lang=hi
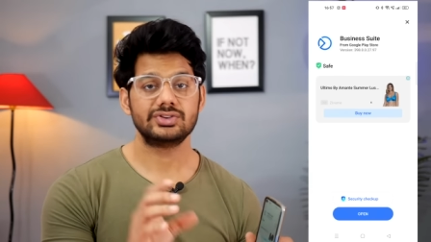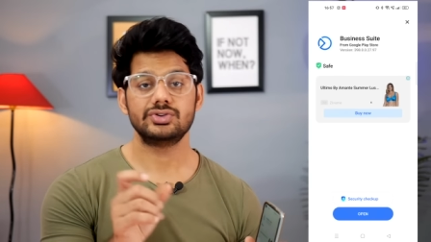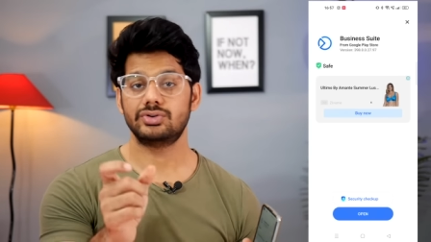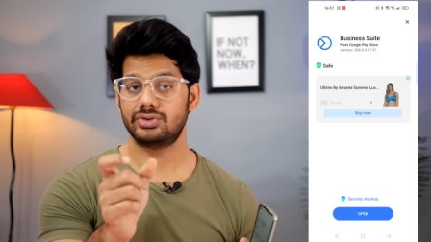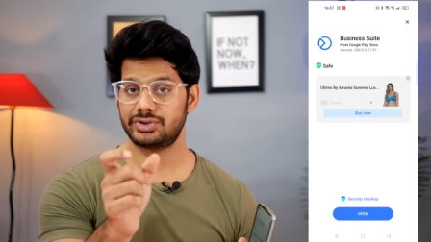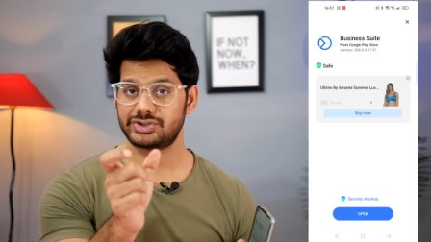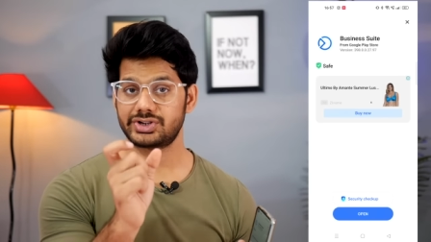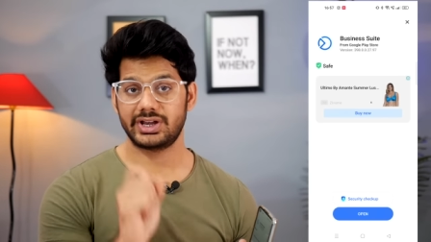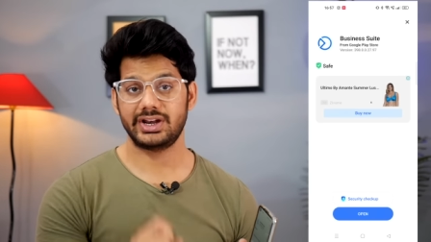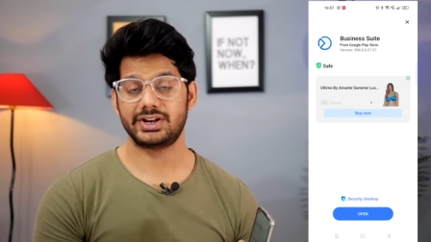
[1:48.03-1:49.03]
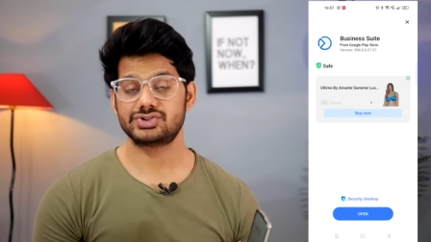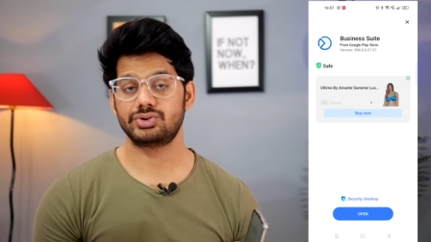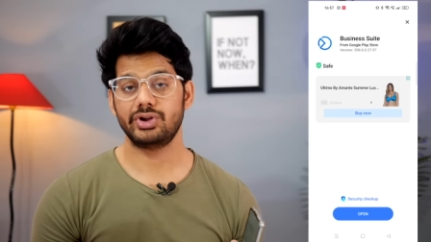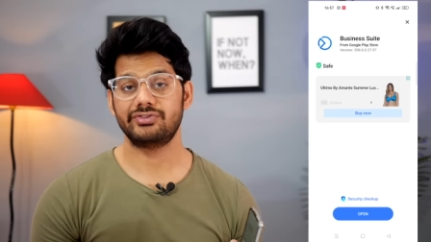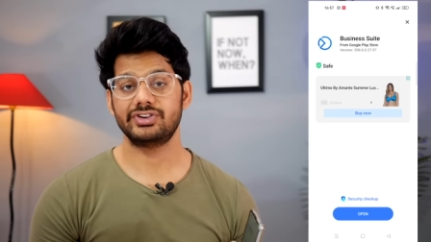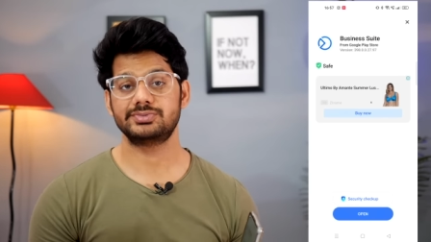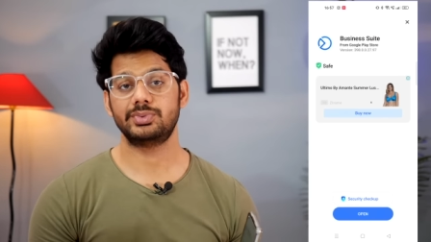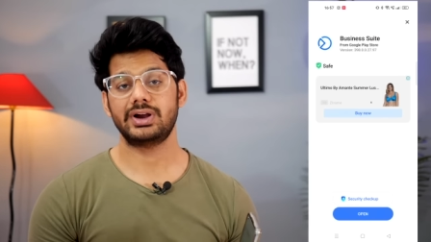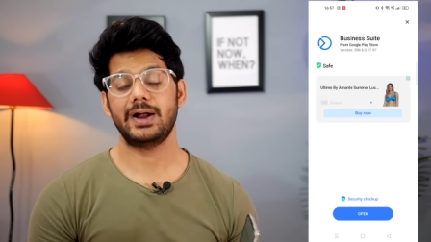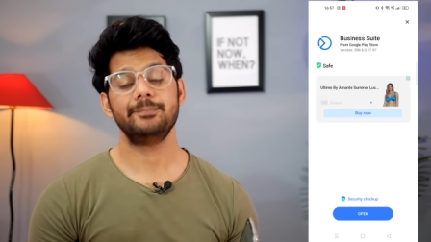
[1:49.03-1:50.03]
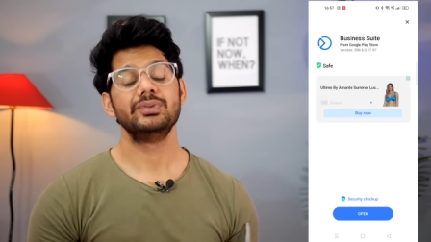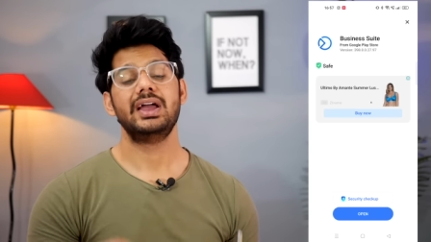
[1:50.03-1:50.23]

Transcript: जो क्रिएटर स्टूडियो फेसबुक का